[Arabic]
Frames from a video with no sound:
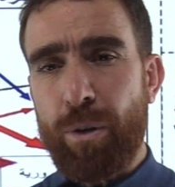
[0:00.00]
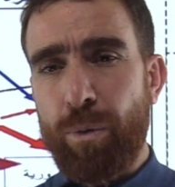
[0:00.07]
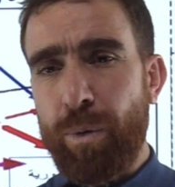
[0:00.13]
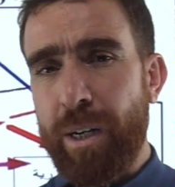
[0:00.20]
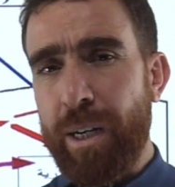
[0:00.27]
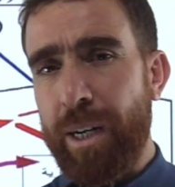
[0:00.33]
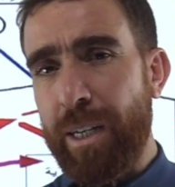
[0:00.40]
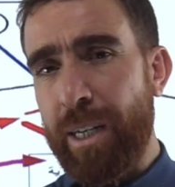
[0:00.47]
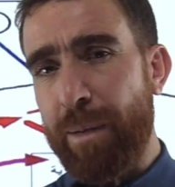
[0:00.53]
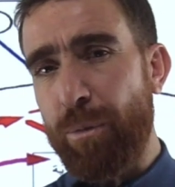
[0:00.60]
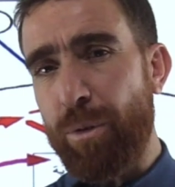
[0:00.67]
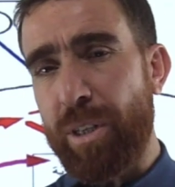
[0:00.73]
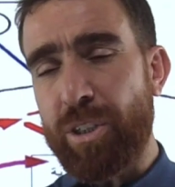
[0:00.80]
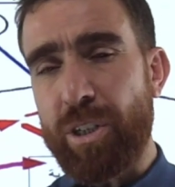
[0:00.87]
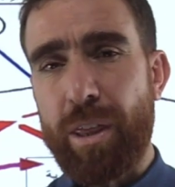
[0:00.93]

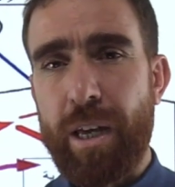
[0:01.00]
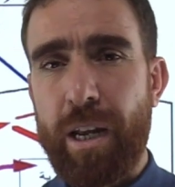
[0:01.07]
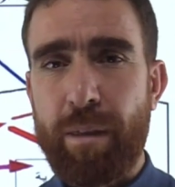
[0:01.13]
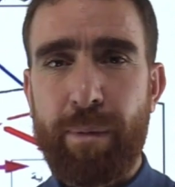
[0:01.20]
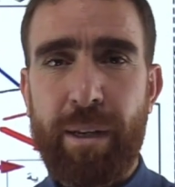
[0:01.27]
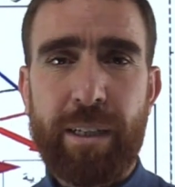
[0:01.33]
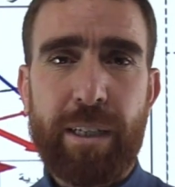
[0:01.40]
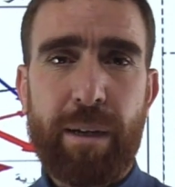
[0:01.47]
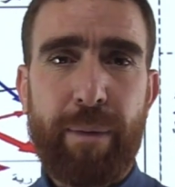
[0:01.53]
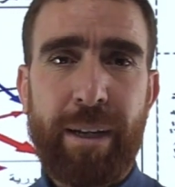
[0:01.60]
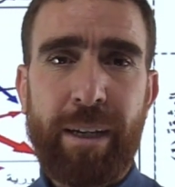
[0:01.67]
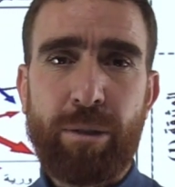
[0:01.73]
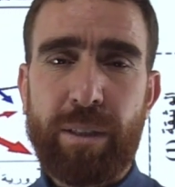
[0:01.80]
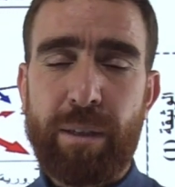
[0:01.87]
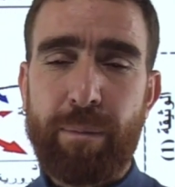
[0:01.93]
والنموذج الثالث من
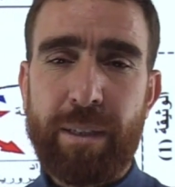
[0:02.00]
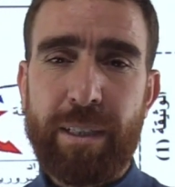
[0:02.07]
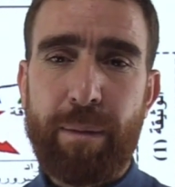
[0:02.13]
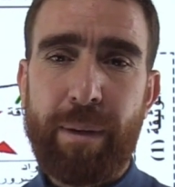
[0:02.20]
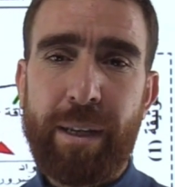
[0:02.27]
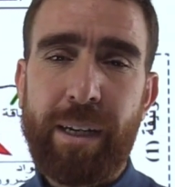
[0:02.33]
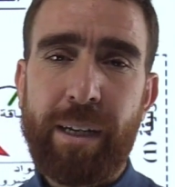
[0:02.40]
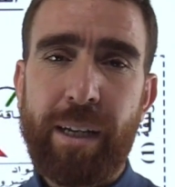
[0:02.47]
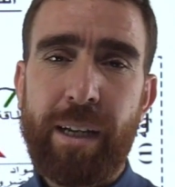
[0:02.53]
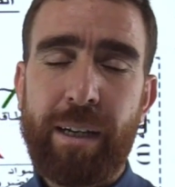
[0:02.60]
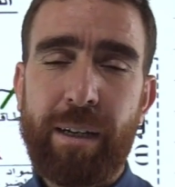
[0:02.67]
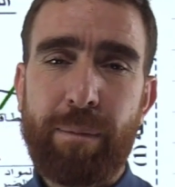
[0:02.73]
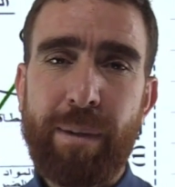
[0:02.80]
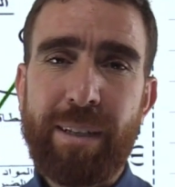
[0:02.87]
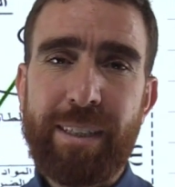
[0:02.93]
التمارين تسمى تمارين
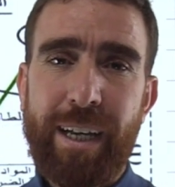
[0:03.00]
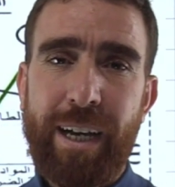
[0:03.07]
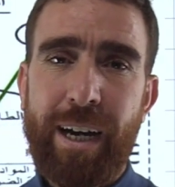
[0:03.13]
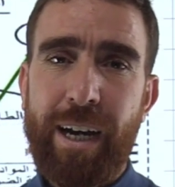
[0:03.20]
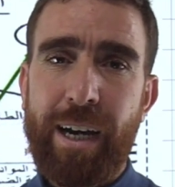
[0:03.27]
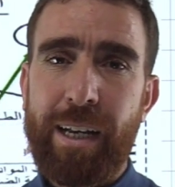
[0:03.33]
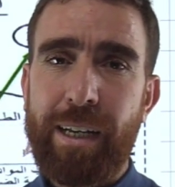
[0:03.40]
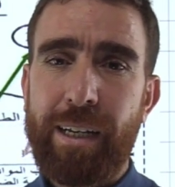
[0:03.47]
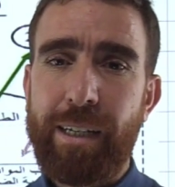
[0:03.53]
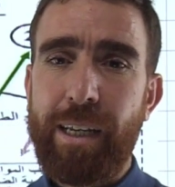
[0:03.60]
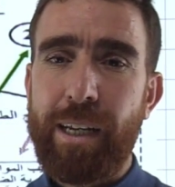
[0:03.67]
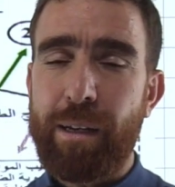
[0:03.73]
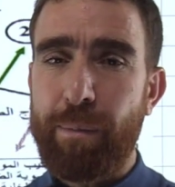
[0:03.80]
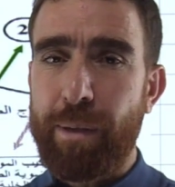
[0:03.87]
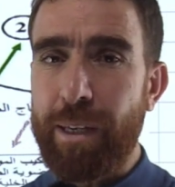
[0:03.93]
المسعى
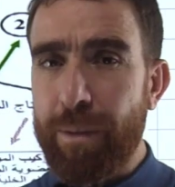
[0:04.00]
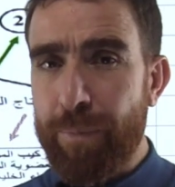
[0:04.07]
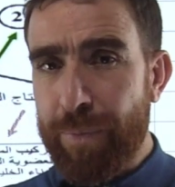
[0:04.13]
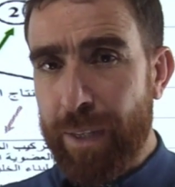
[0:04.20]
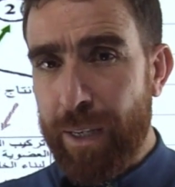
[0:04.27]
علمي